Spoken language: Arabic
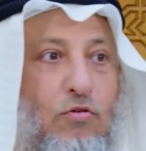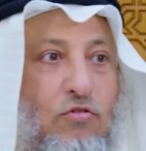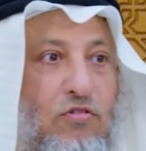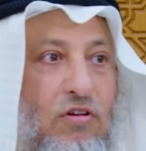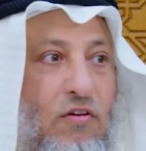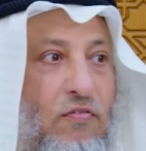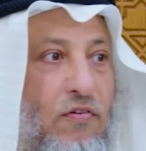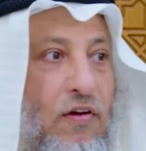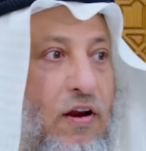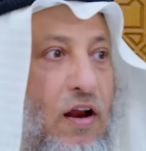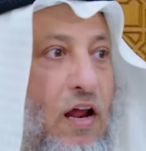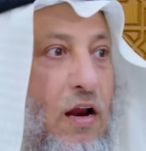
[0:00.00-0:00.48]

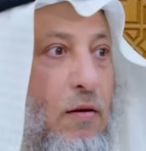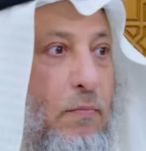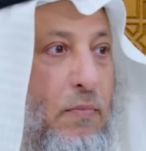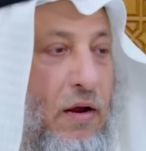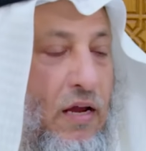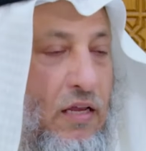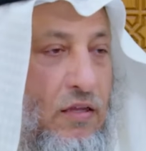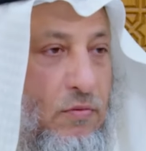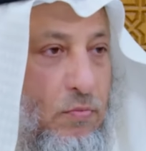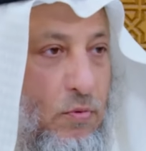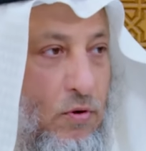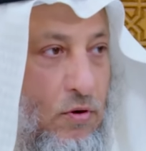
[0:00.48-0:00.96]
السفر
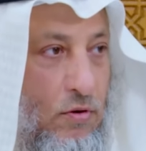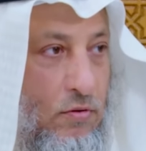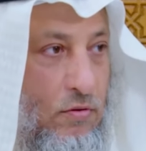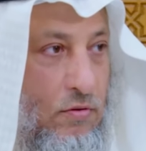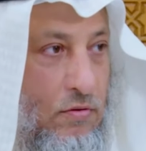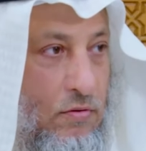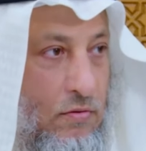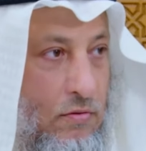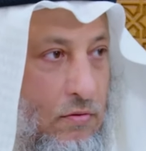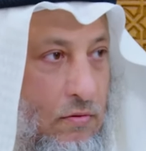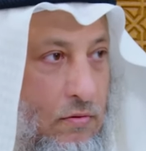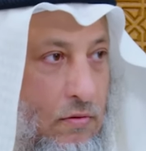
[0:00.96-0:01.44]
أربعة
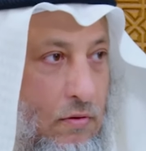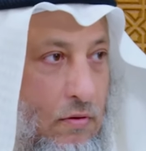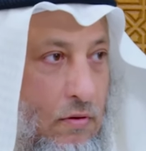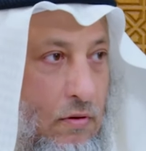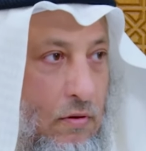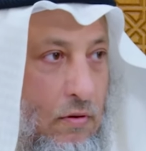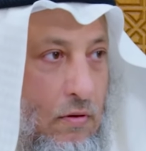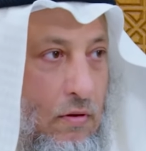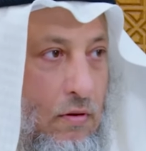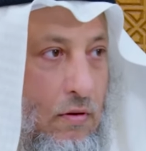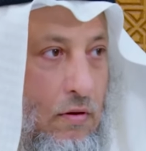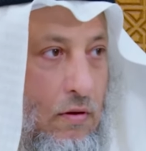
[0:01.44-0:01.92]
برد
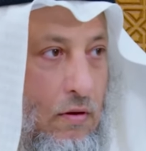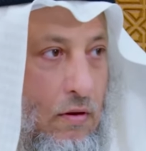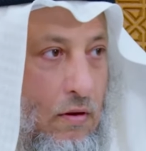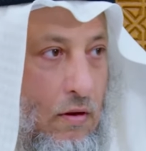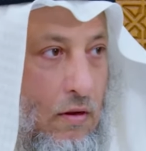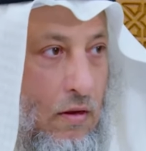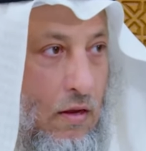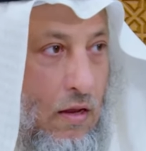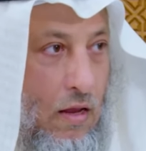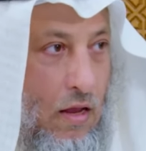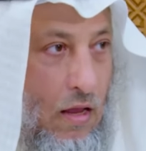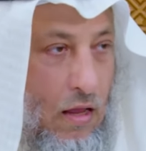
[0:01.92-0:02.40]

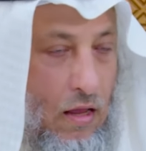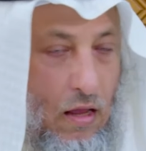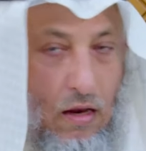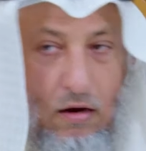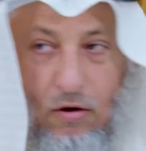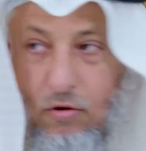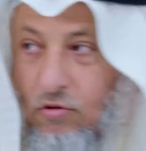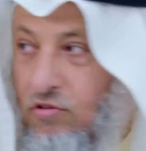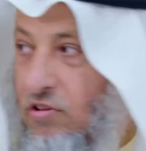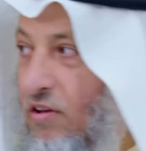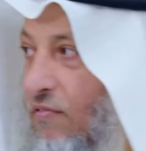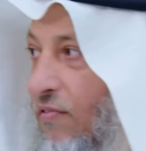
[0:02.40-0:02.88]

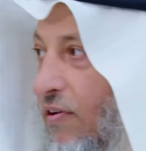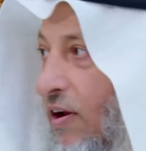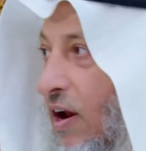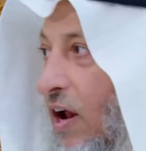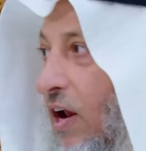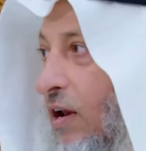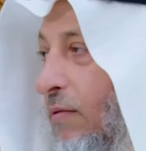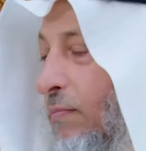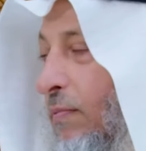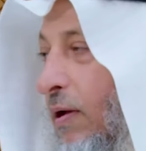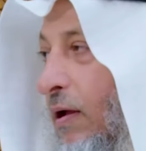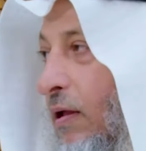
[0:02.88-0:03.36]
أقل
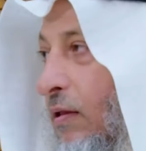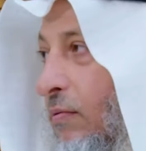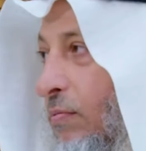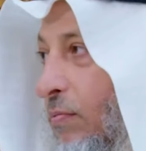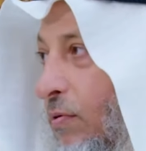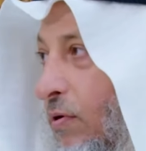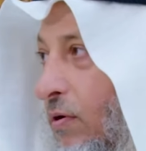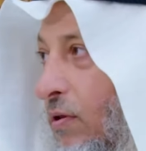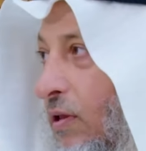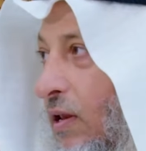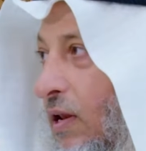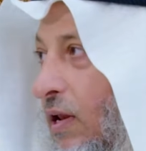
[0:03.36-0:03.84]
السفر أربعة
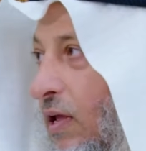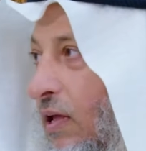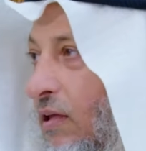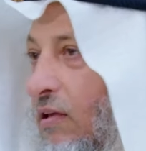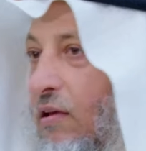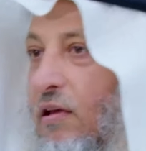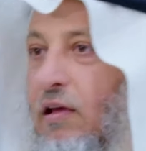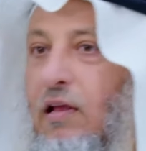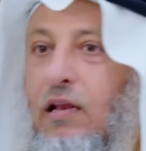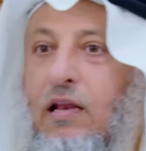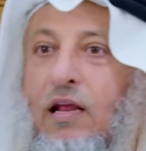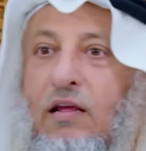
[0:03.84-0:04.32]
برد اللي
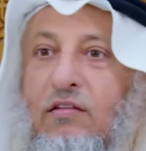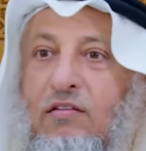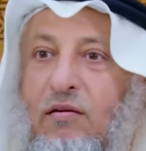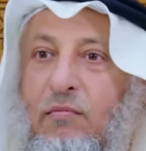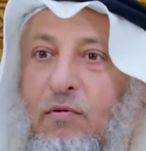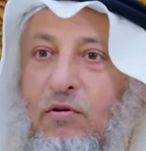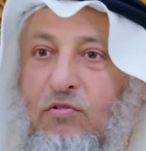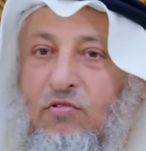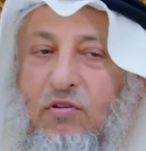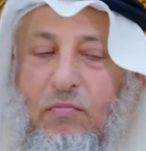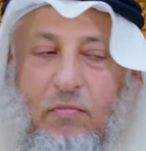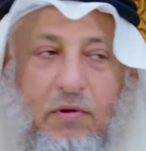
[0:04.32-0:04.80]
هي قلنا
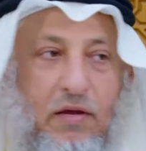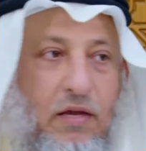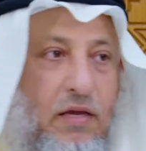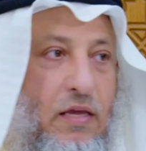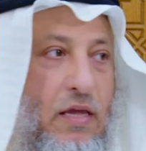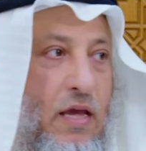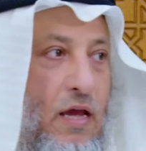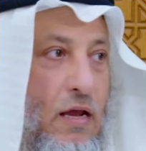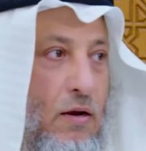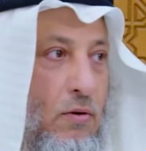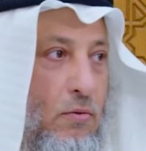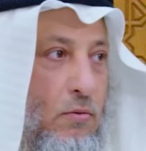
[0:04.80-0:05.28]
77
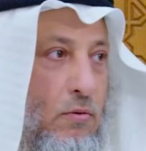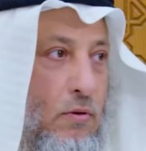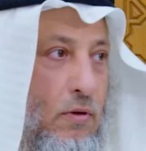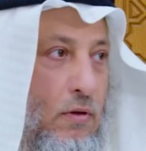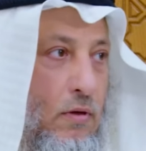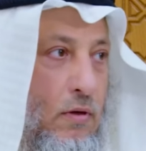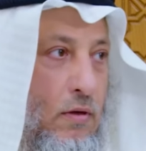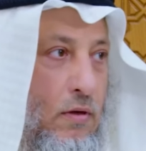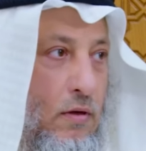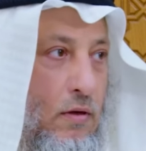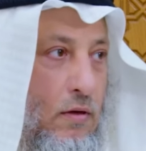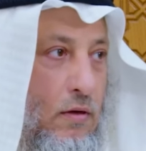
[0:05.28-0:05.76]
كيلو
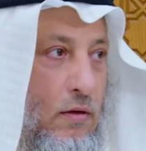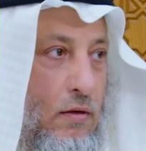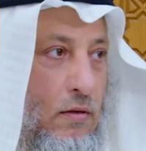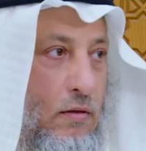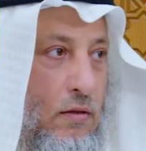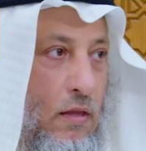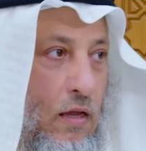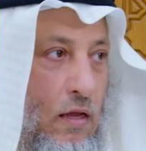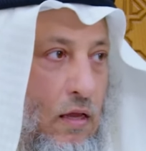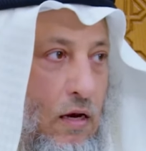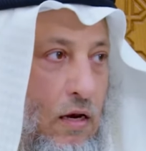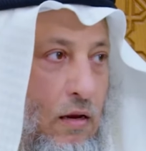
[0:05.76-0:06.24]

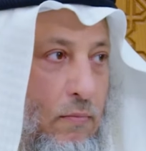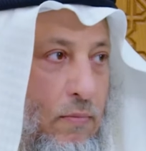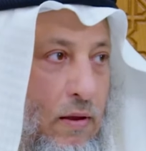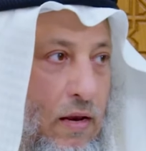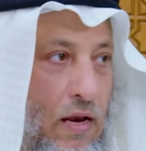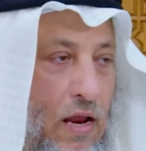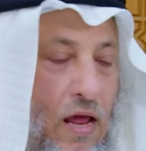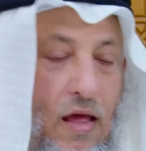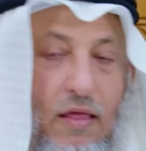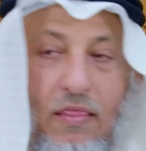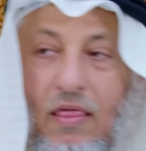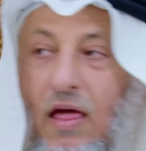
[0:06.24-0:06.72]

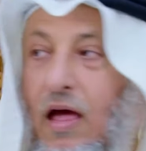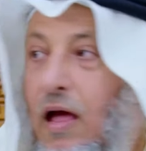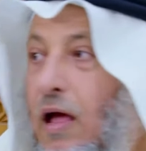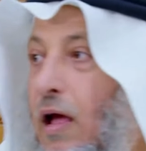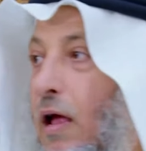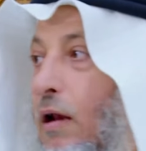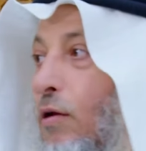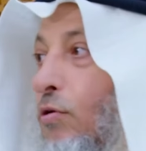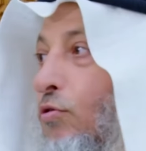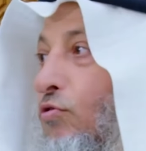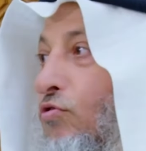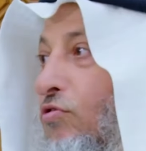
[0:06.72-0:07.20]
تقريبا هذا
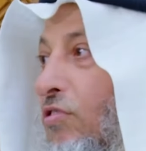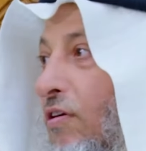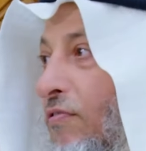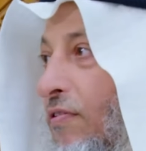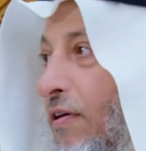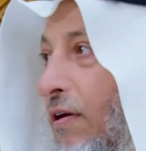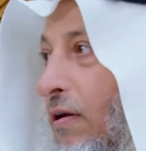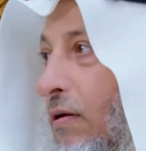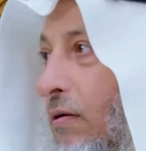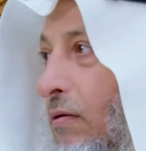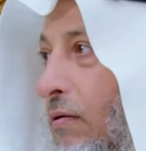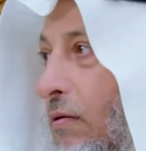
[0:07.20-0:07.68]
أقل
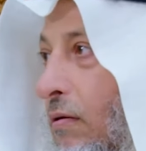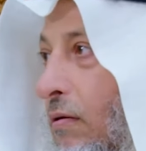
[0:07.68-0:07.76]
السفر